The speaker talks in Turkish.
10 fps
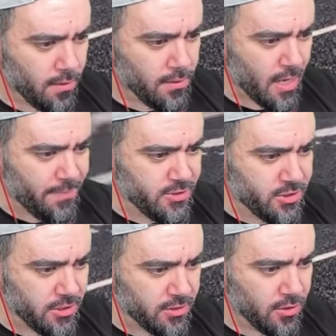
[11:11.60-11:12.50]

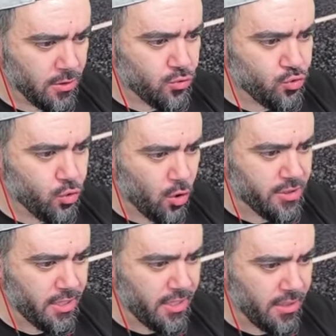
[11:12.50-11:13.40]
Yapıştır.
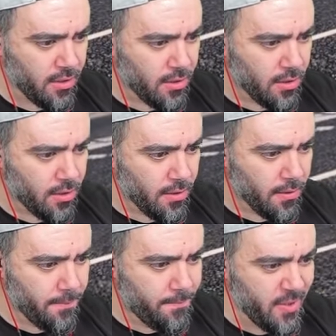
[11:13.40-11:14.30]
Çok iyi.
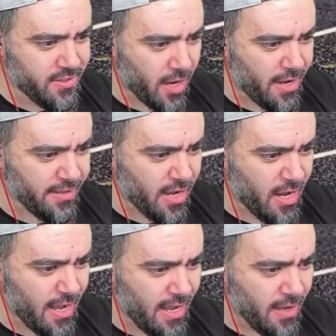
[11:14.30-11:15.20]
Bir tane
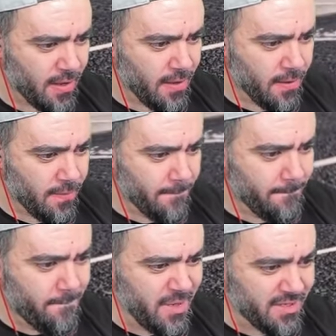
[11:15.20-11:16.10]
daha.
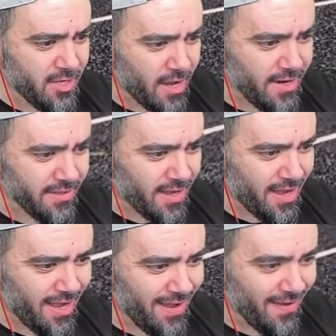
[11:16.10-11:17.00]
Bir tane
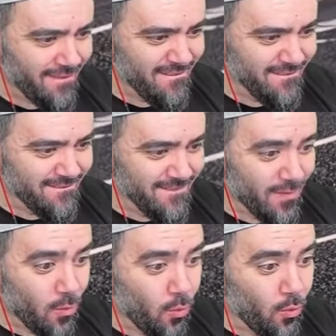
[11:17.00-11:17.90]
daha.
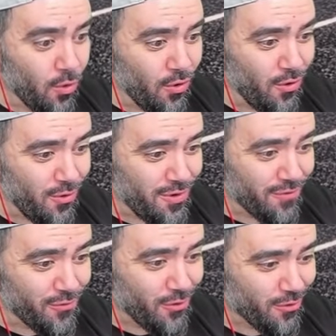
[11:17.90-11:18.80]
Uy
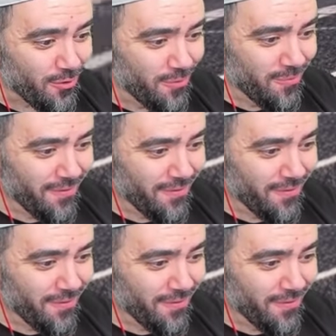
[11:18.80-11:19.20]
ne vuruyorum.